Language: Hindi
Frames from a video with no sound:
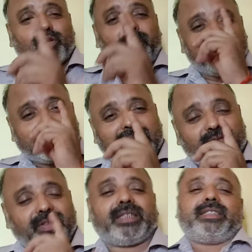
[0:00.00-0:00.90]

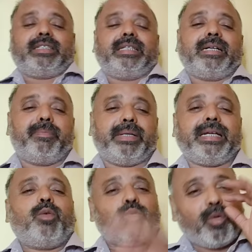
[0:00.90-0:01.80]
250वीं तक जितनी
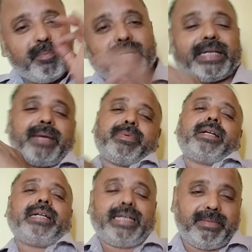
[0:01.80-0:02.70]
कंपनियां उनको मिड कैप
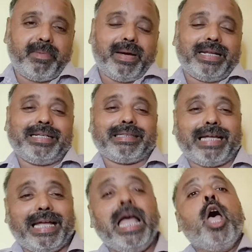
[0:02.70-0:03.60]
की कैटेगरी में माना
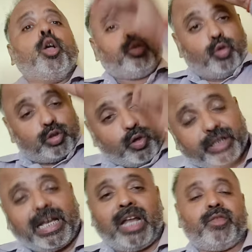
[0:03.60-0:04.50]
जाता है दो
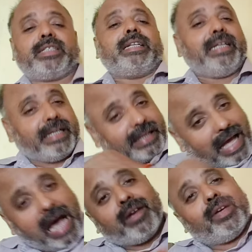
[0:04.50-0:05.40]
से लेकर
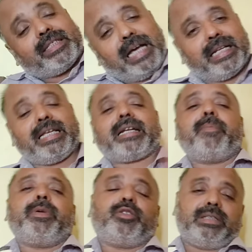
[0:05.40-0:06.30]
के आनवर 4000
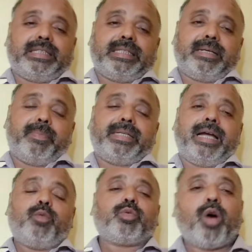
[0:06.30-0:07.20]
कंपनी तक जितनी
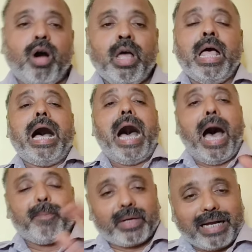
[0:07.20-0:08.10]
कंपनियां हैं उनको
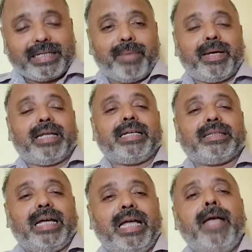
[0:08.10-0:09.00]
आपका क्या माना
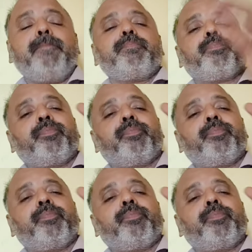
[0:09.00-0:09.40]
जाता है